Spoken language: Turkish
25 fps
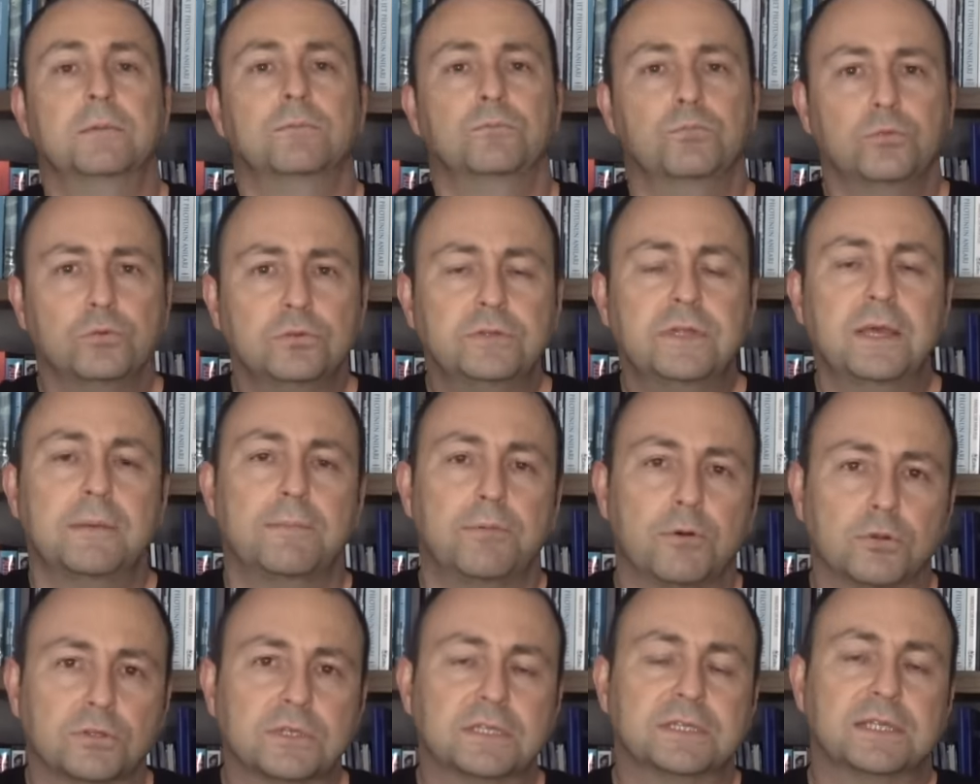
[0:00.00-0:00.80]
Bu
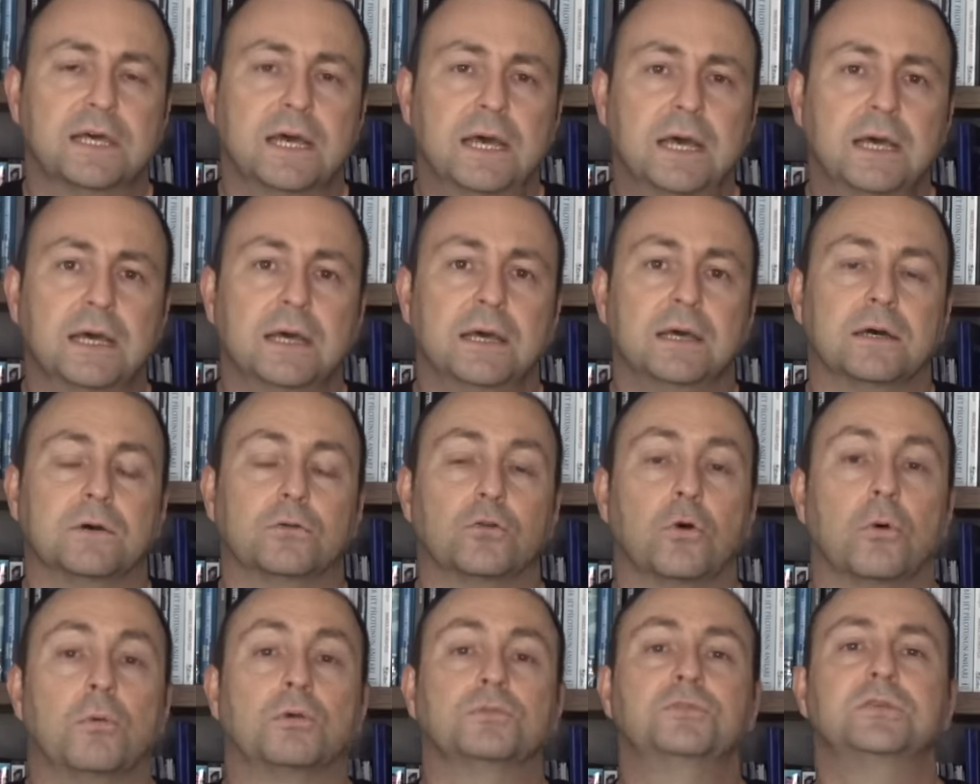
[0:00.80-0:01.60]
depoda da
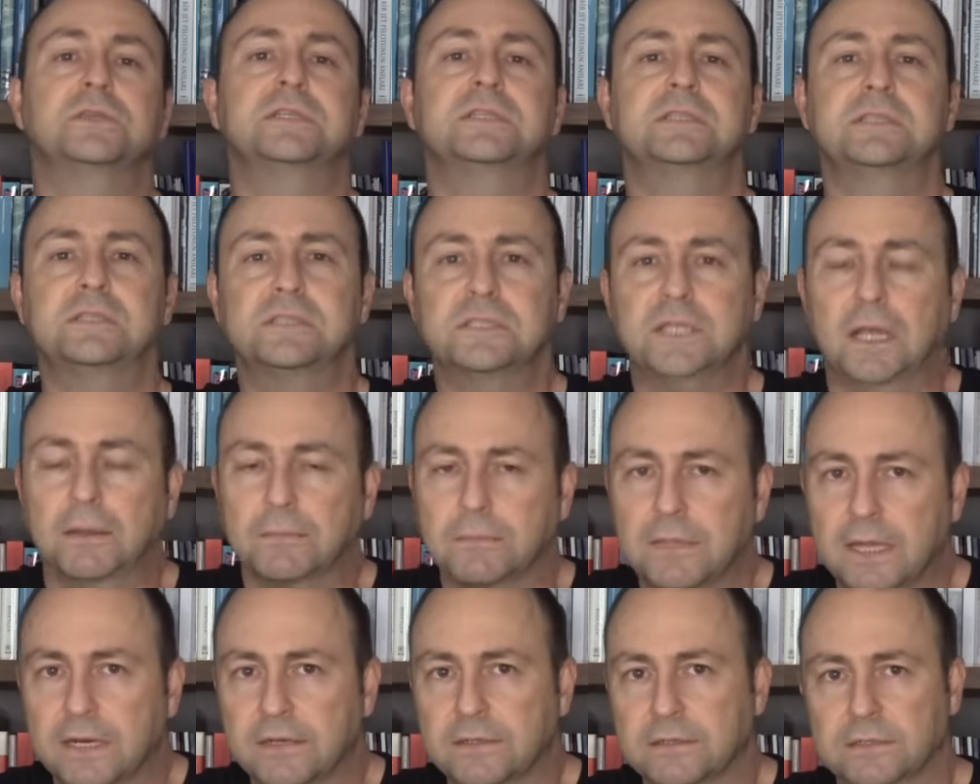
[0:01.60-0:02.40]
robotik
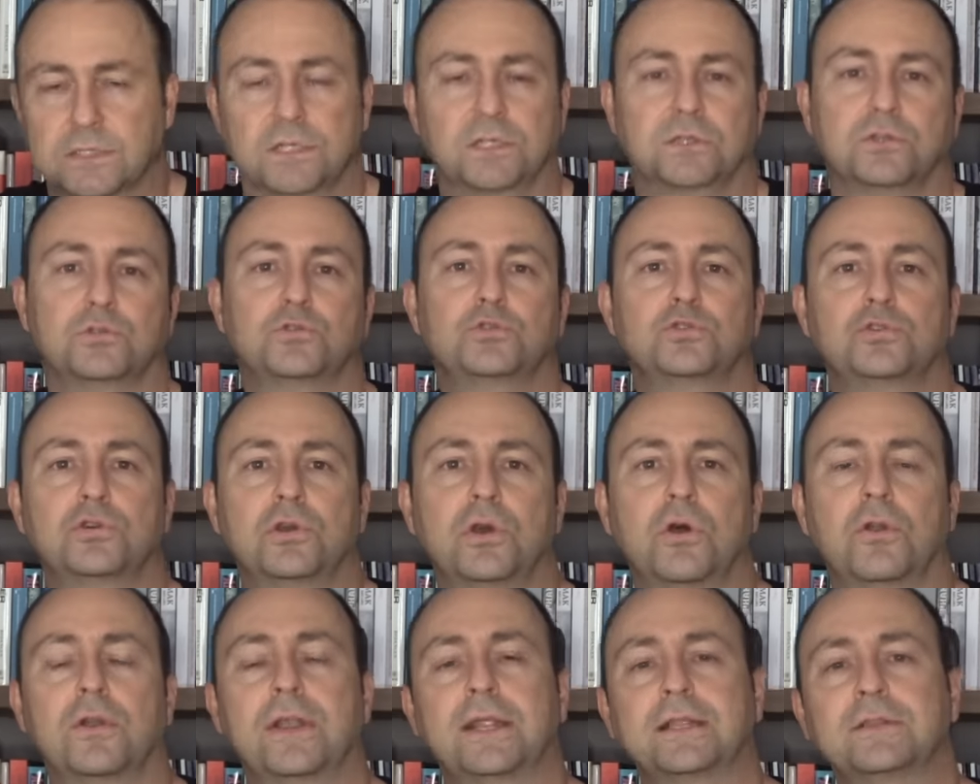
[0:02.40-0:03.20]
sistemler
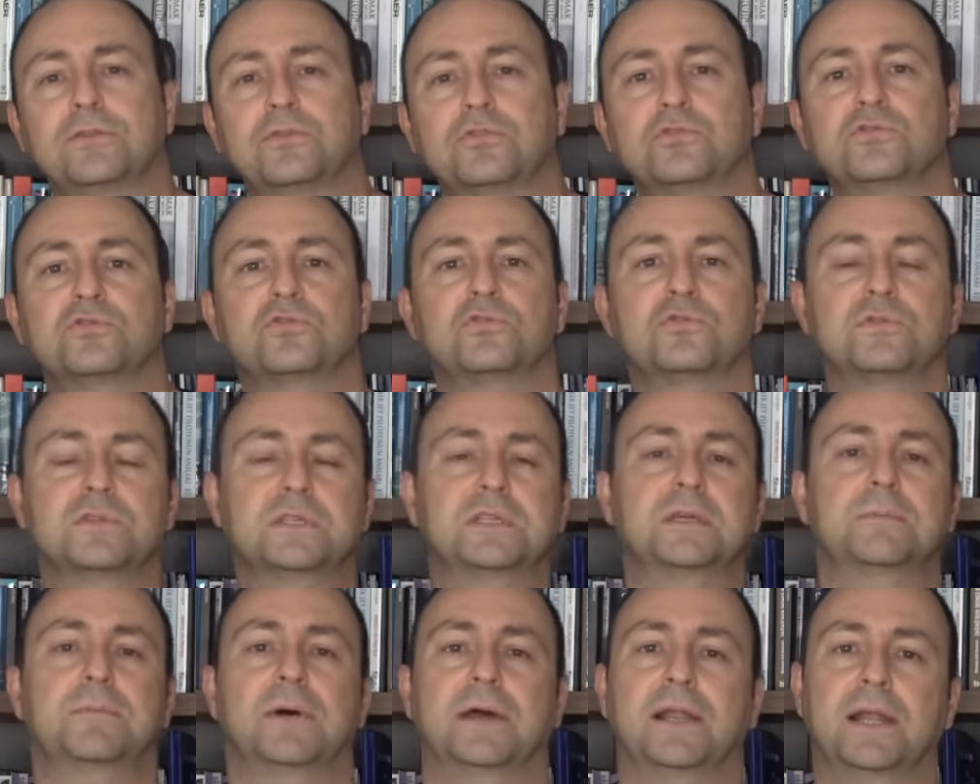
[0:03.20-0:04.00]
çalışıyor. Örneğin diyorsunuz
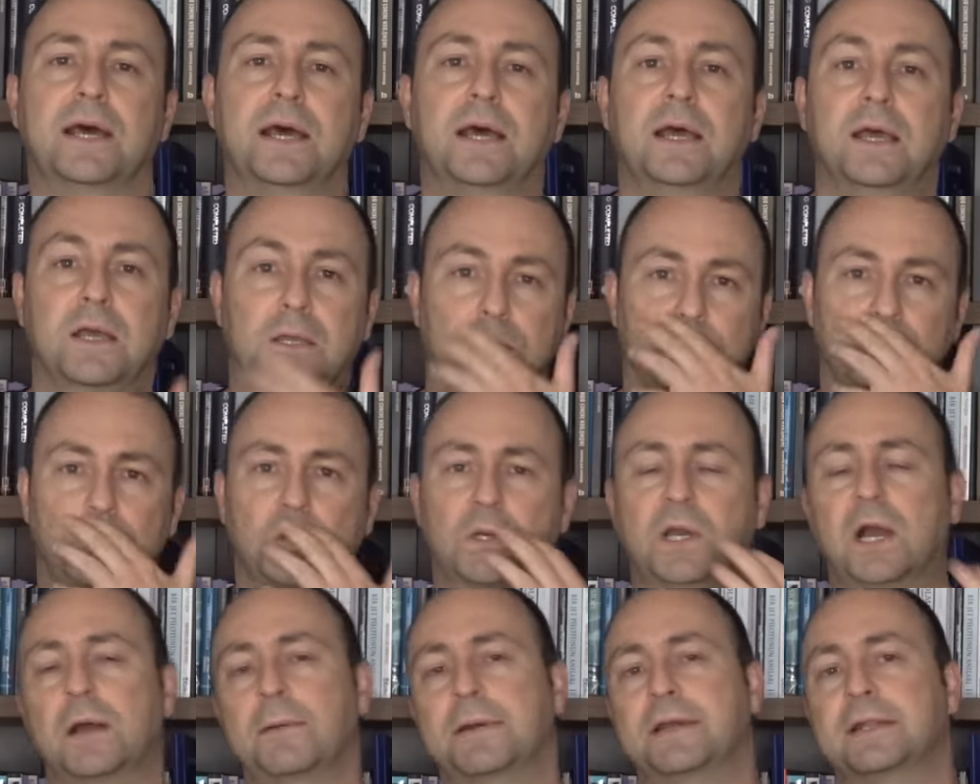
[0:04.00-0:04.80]
ki bana
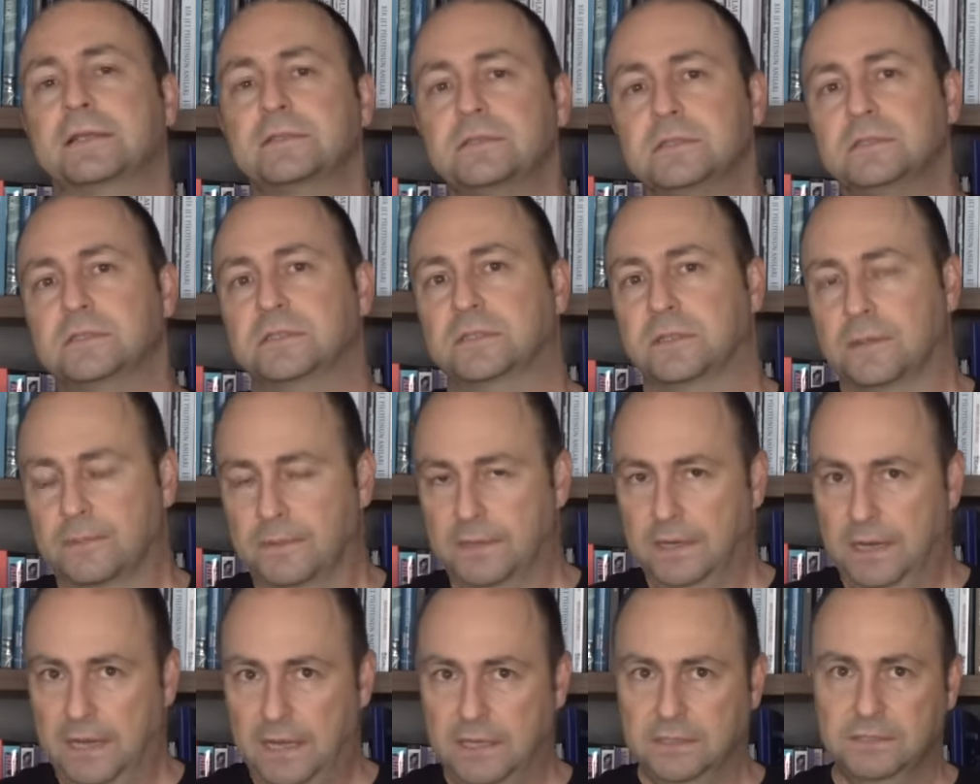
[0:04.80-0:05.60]
şu kamera
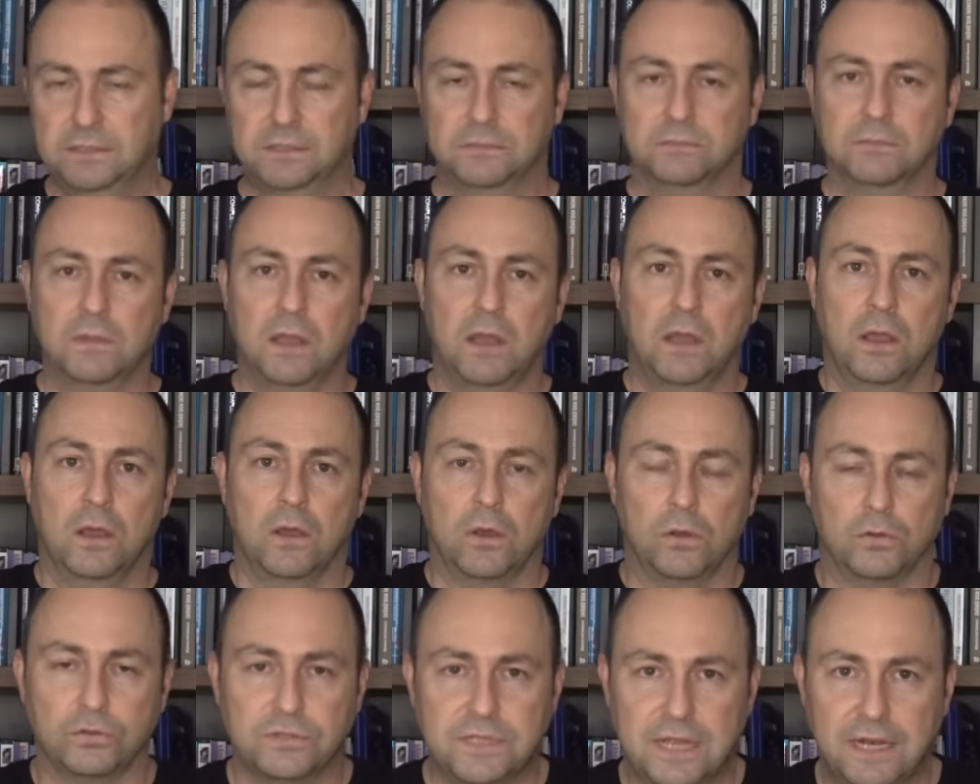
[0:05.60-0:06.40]
sistemi lazım.
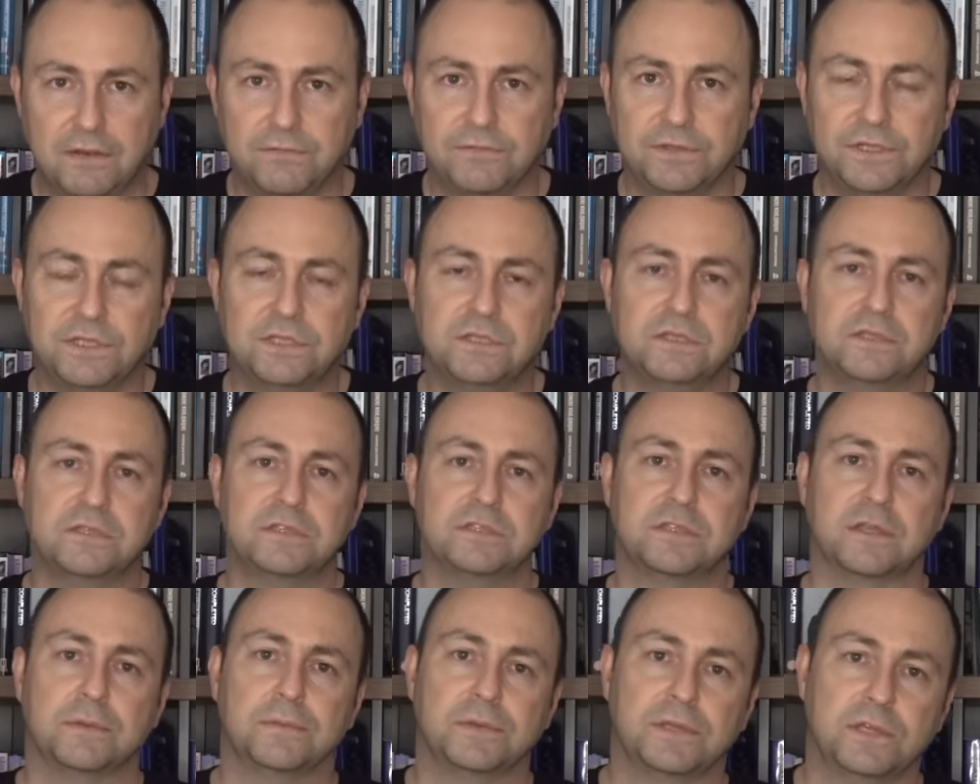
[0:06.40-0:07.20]
Özel vinç
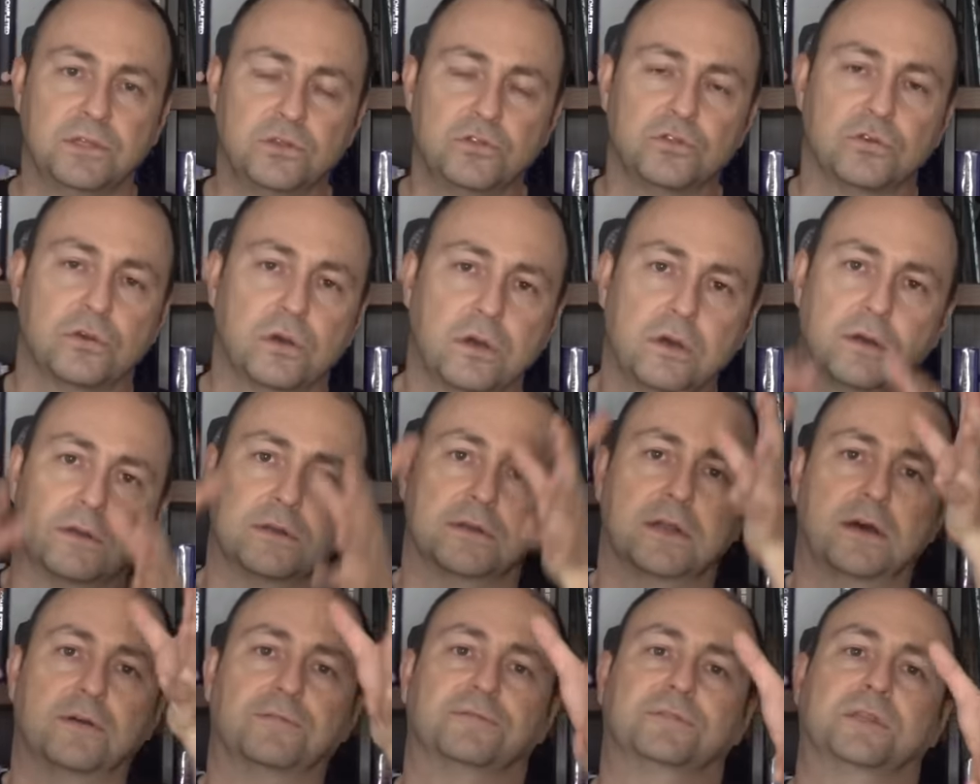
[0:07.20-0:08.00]
sistemi
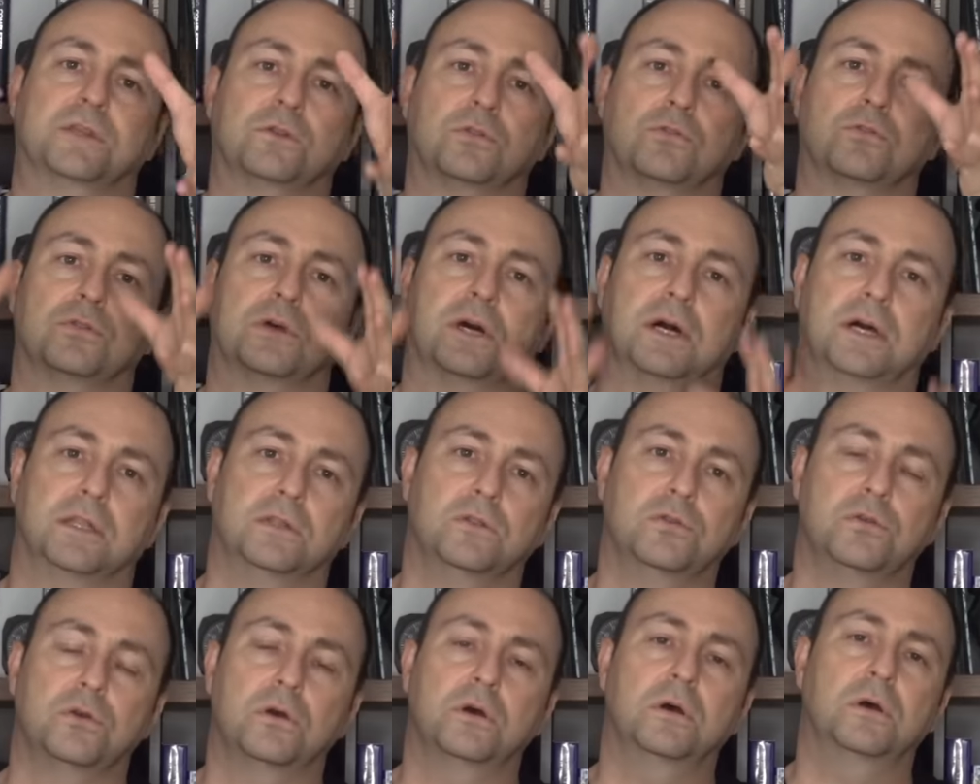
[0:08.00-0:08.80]
gidiyor, raftan onu
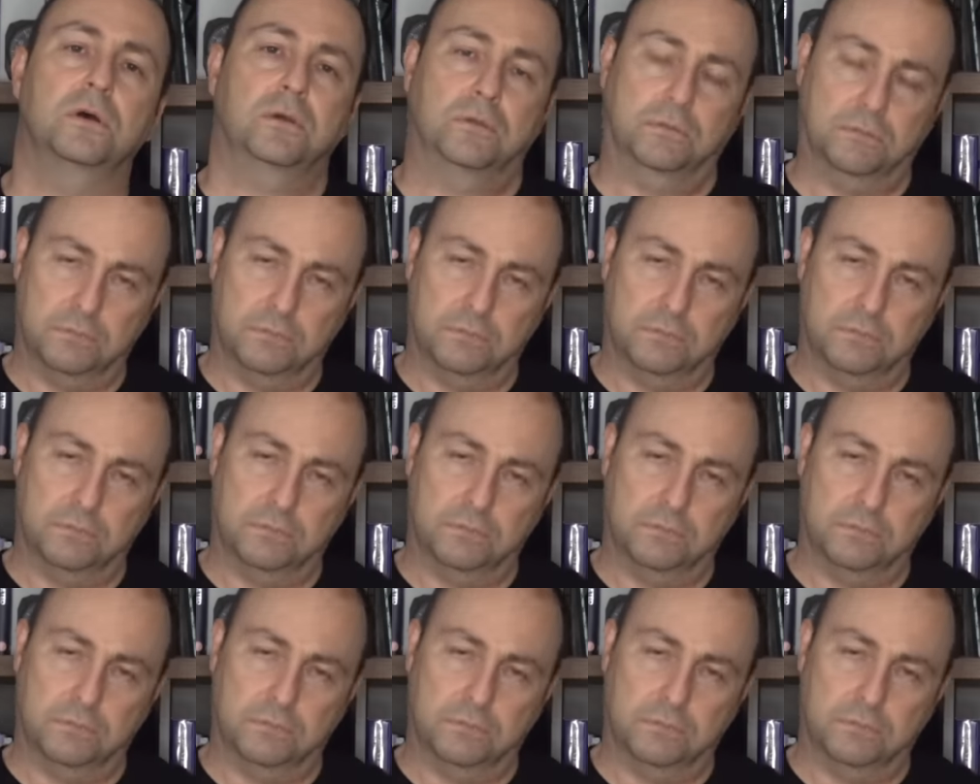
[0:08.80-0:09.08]
alıyor,